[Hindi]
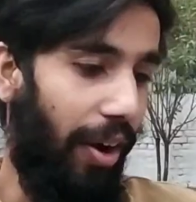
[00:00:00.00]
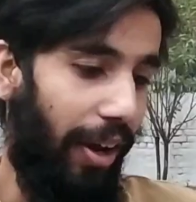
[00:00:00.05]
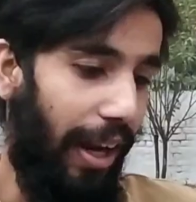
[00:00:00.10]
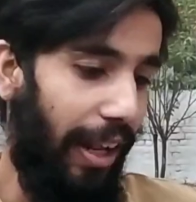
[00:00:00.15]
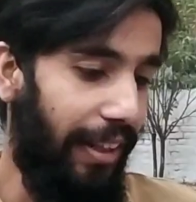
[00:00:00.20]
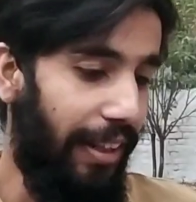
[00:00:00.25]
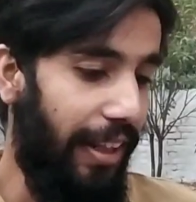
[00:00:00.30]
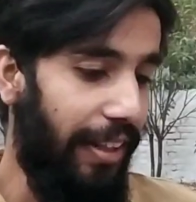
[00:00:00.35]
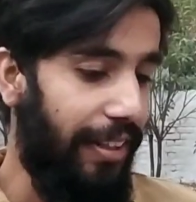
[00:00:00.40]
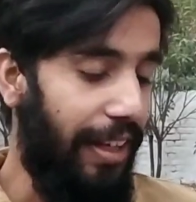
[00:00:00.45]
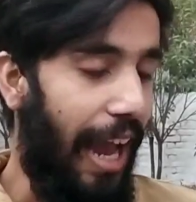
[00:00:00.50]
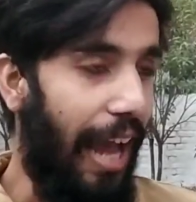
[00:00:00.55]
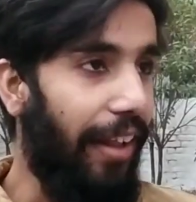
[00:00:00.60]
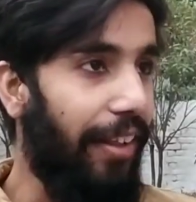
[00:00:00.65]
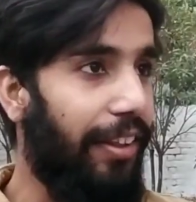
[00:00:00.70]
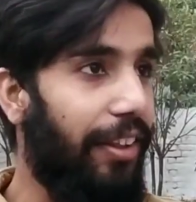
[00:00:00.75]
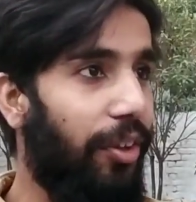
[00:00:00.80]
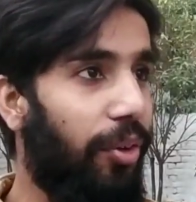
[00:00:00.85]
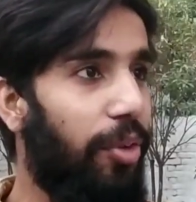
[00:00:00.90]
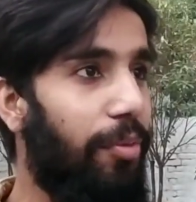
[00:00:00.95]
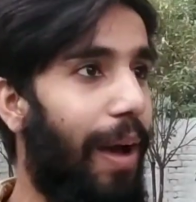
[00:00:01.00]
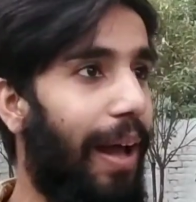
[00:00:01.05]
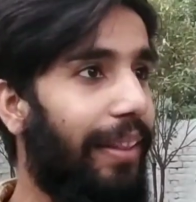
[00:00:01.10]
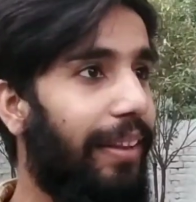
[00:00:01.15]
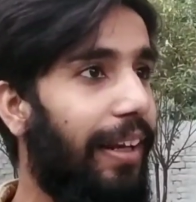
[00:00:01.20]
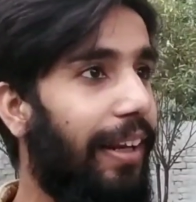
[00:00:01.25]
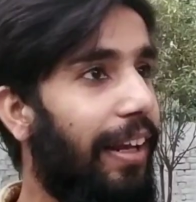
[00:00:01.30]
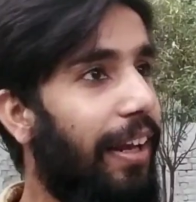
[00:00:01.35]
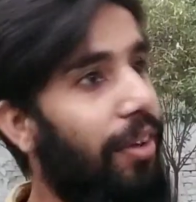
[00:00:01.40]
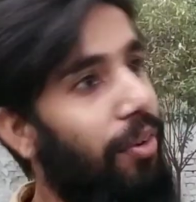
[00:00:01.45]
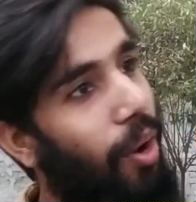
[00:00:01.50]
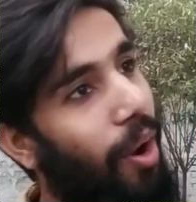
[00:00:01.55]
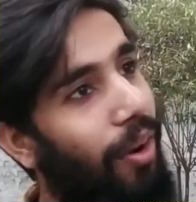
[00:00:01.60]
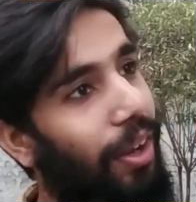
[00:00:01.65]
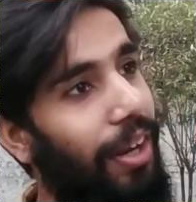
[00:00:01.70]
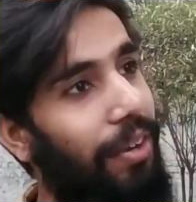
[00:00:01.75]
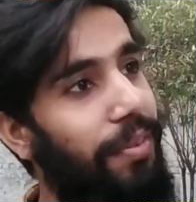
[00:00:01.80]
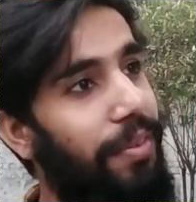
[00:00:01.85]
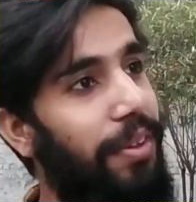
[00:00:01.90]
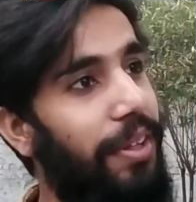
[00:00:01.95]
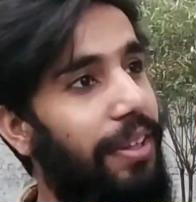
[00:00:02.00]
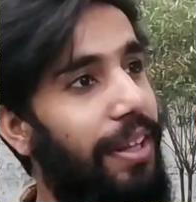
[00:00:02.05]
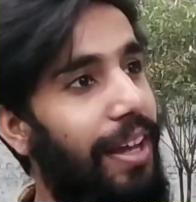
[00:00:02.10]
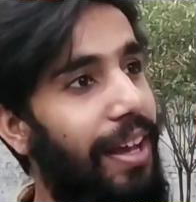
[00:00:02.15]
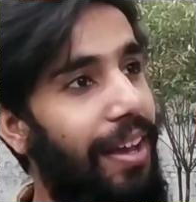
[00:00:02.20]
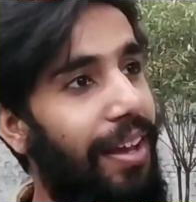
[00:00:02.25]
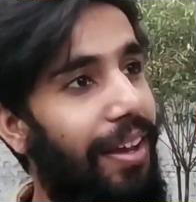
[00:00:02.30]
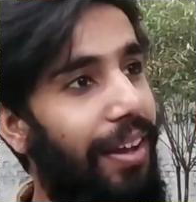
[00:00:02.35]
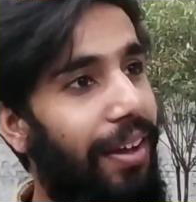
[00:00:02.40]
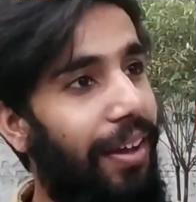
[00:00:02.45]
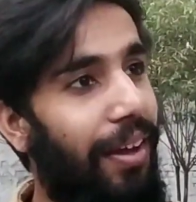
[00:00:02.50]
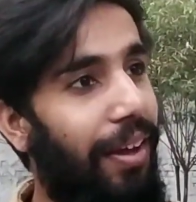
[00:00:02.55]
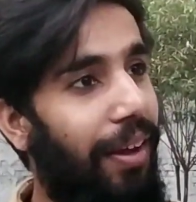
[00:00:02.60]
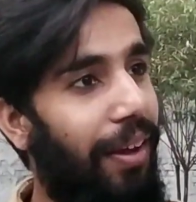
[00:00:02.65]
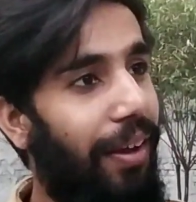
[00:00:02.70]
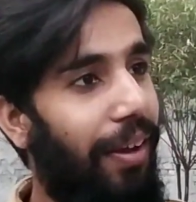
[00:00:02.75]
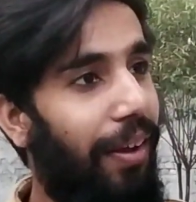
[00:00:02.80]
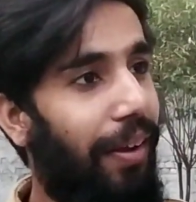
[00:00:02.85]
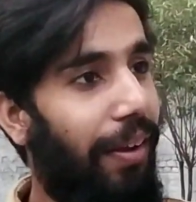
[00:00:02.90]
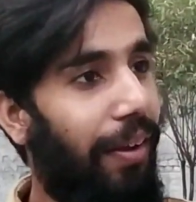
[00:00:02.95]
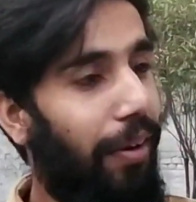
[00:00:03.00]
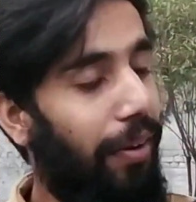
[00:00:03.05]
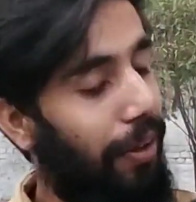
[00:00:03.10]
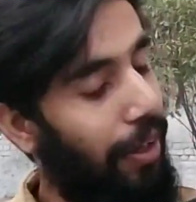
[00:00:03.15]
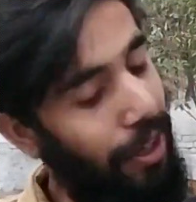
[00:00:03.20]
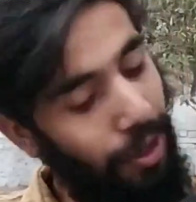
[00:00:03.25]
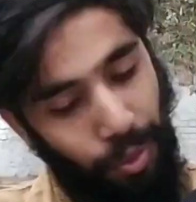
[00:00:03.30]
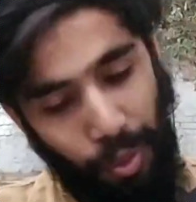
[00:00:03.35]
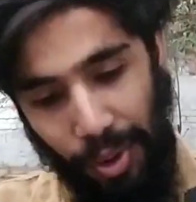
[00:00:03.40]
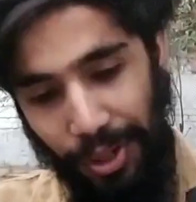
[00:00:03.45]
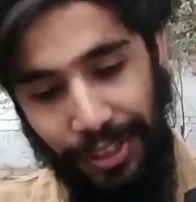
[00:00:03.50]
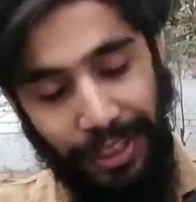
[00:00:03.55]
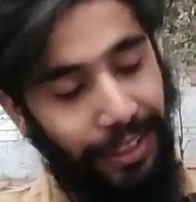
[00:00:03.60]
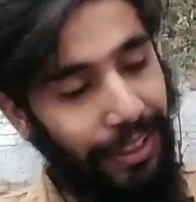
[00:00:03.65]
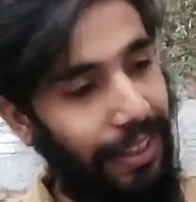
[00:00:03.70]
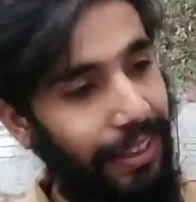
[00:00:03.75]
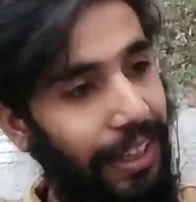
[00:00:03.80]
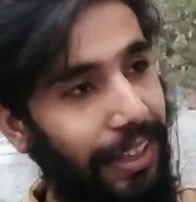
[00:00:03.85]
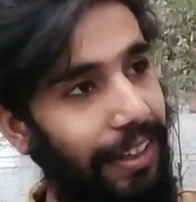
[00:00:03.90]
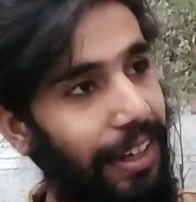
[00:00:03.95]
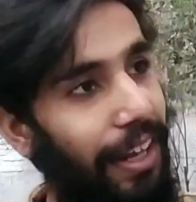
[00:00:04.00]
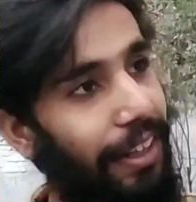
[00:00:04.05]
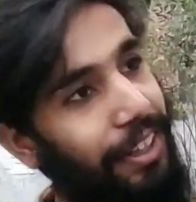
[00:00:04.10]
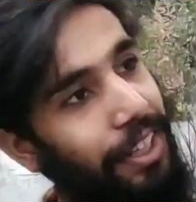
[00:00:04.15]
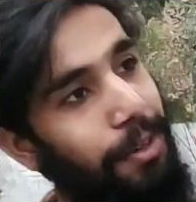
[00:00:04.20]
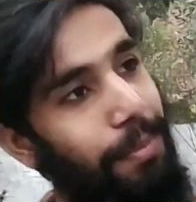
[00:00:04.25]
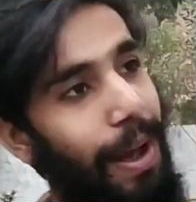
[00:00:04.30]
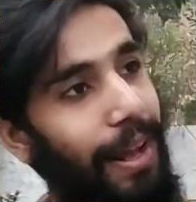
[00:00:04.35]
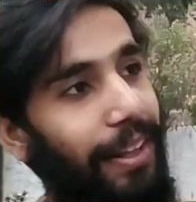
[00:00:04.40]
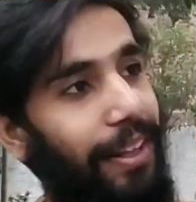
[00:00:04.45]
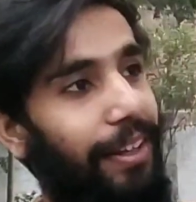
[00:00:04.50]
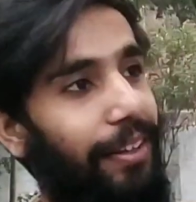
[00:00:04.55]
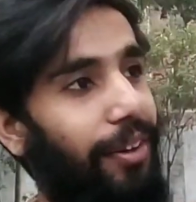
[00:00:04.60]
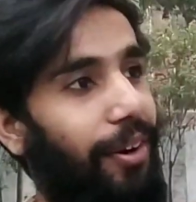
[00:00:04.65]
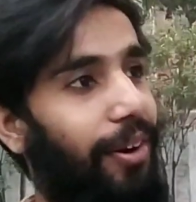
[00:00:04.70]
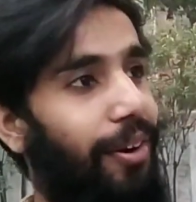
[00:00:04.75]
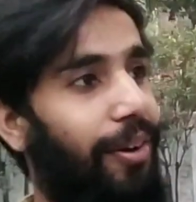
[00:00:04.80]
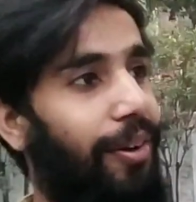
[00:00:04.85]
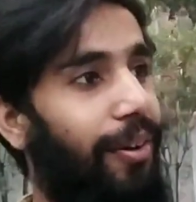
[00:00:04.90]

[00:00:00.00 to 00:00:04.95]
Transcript: कांग्रेस ने दिया अच्छी कोई बात ही नहीं है कांग्रेस ने जीता आपको कोई दिक्कत नहीं है नहीं कोई दिक्कत नहीं है अच्छी बात है ये तो